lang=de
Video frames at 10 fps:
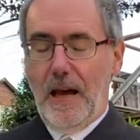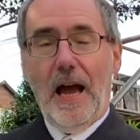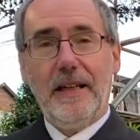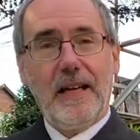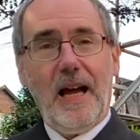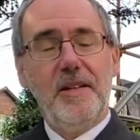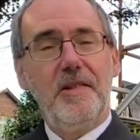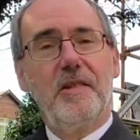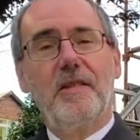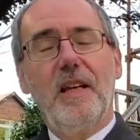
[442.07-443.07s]
Ein
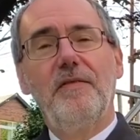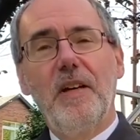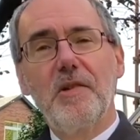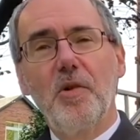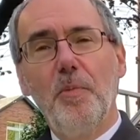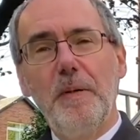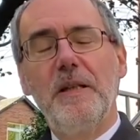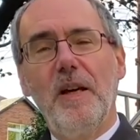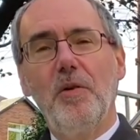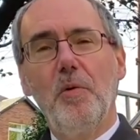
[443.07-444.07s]
Geist, den wir so
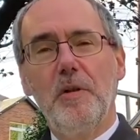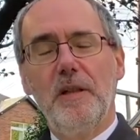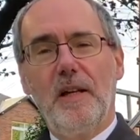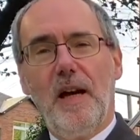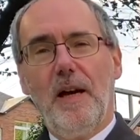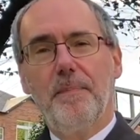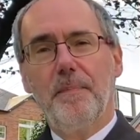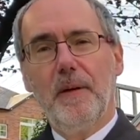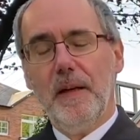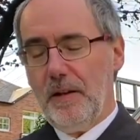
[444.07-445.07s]
bitter nötig
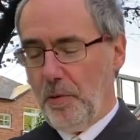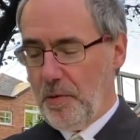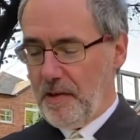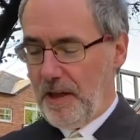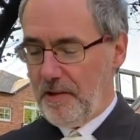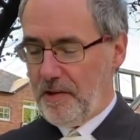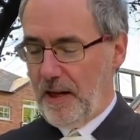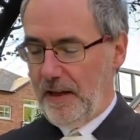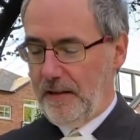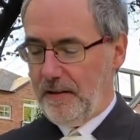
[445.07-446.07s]
haben in unserer
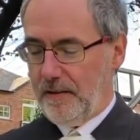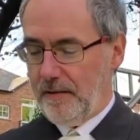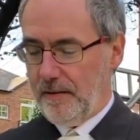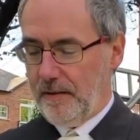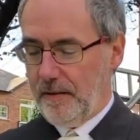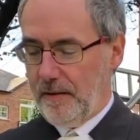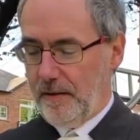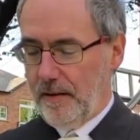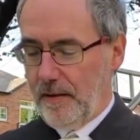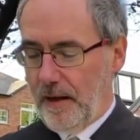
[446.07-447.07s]
Zeit,
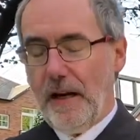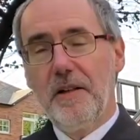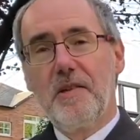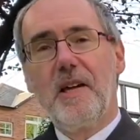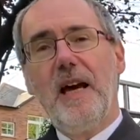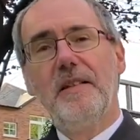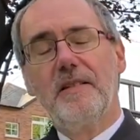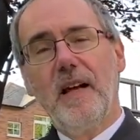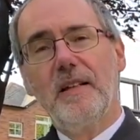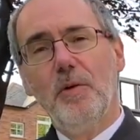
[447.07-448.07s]
eine
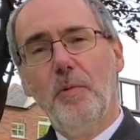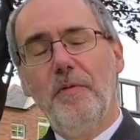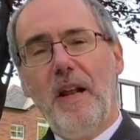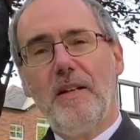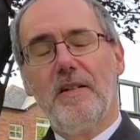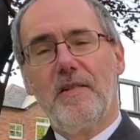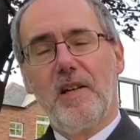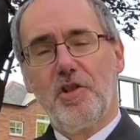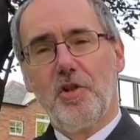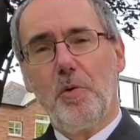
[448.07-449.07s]
Zeit, da die Umwelt
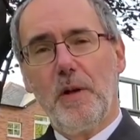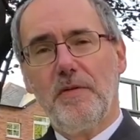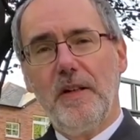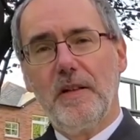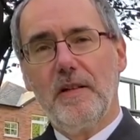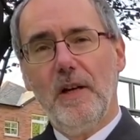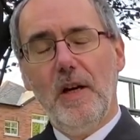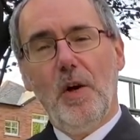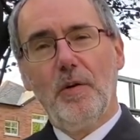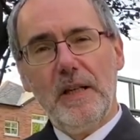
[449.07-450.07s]
zerstört wird
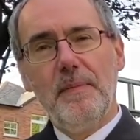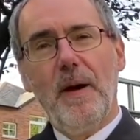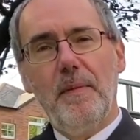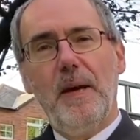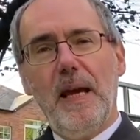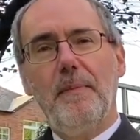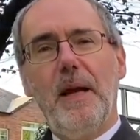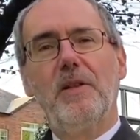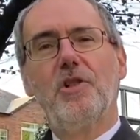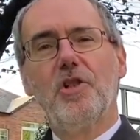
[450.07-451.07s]
und immer mehr
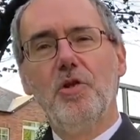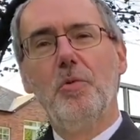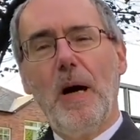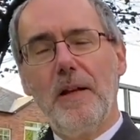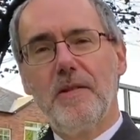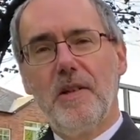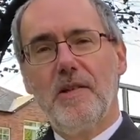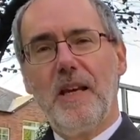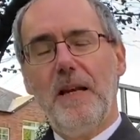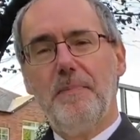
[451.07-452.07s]
Menschen nur an sich
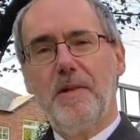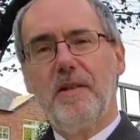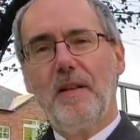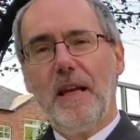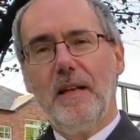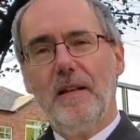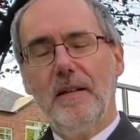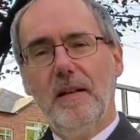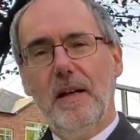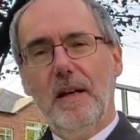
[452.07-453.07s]
selbst
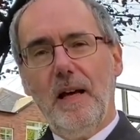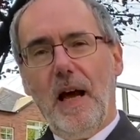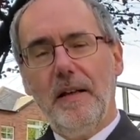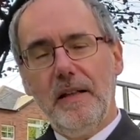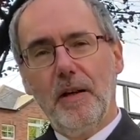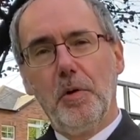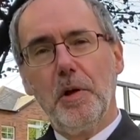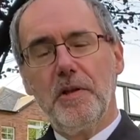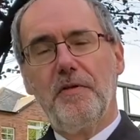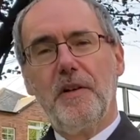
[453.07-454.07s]
denken, an ihr
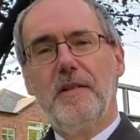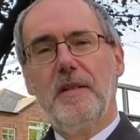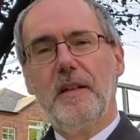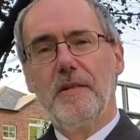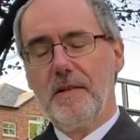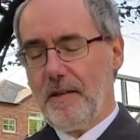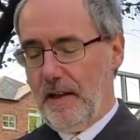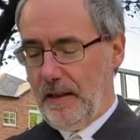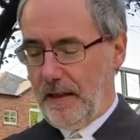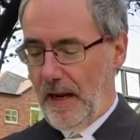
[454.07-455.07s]
kurzfristiges
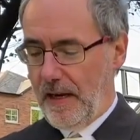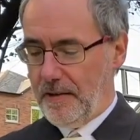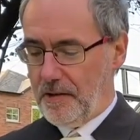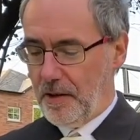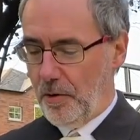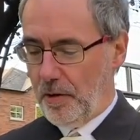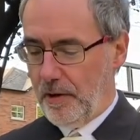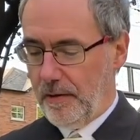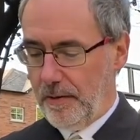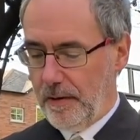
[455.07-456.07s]
kleines Glück.